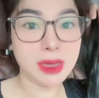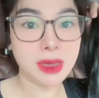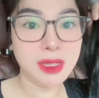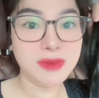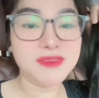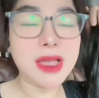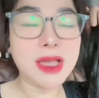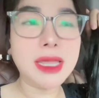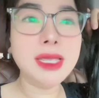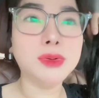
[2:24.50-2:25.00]

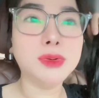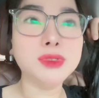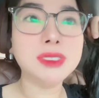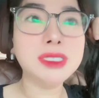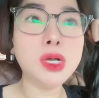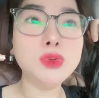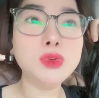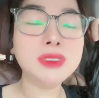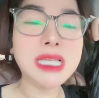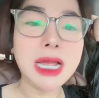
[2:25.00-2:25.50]
và hiểu
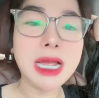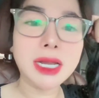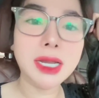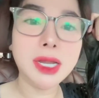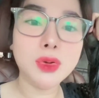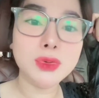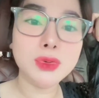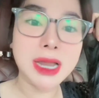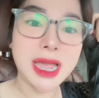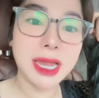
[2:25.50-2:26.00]
sâu sắc
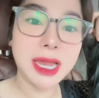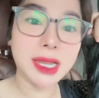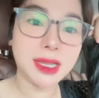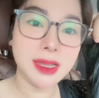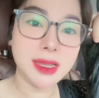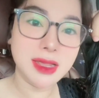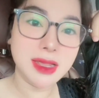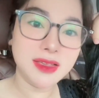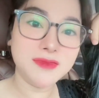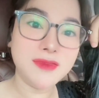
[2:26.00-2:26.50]
điều này
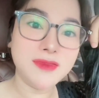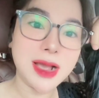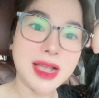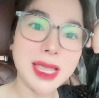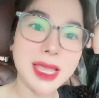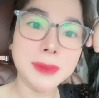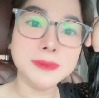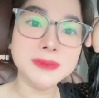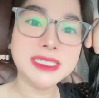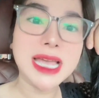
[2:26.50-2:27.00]
và
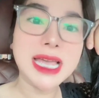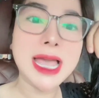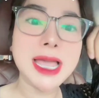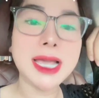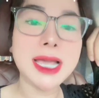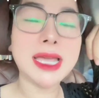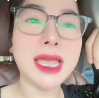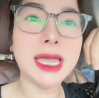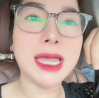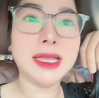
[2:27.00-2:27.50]
kiểm tra
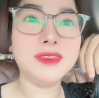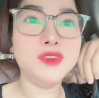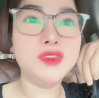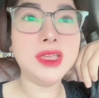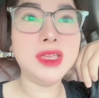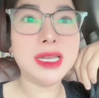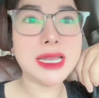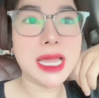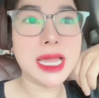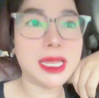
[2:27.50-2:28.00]
cái hành
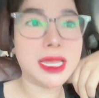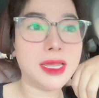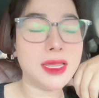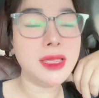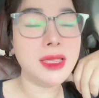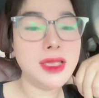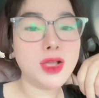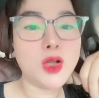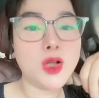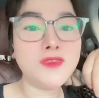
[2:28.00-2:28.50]
vi này
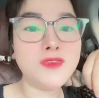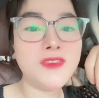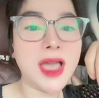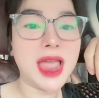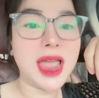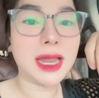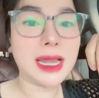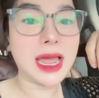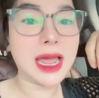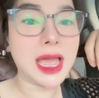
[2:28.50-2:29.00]
có
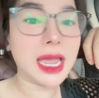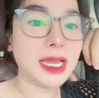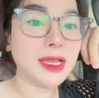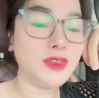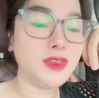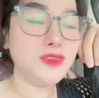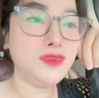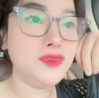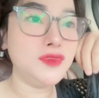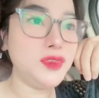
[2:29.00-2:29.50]
phải là
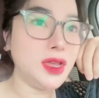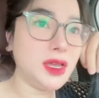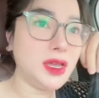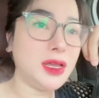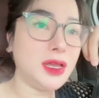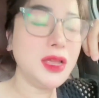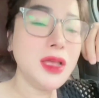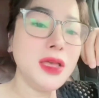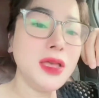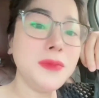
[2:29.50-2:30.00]
hành
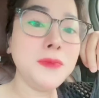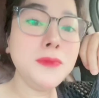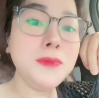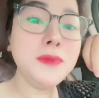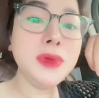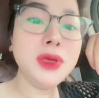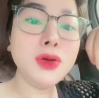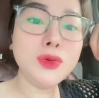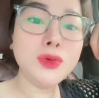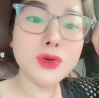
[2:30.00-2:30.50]
vi
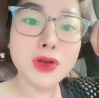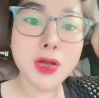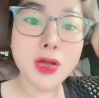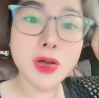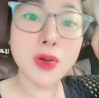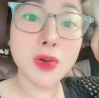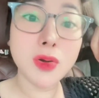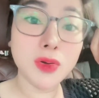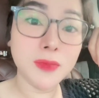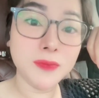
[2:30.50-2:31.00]
mưu
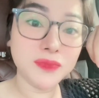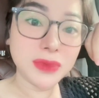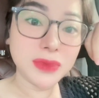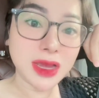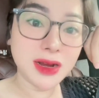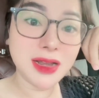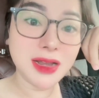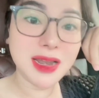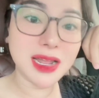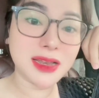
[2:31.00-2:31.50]
đồ
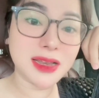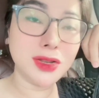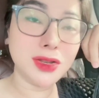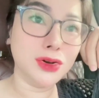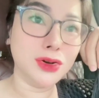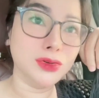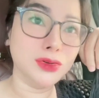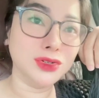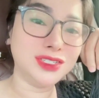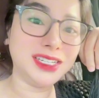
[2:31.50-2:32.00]
lật
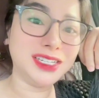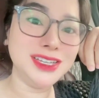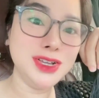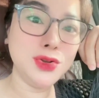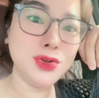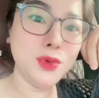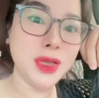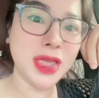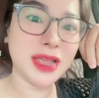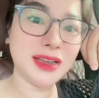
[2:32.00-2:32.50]
đổ chính
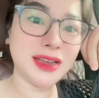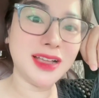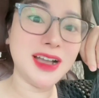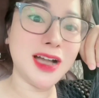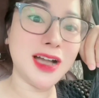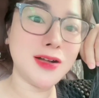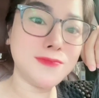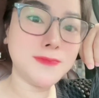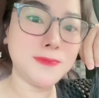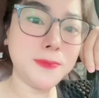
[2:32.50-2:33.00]
quyền
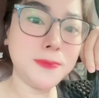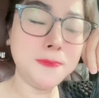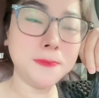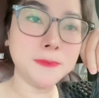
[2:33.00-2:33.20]
không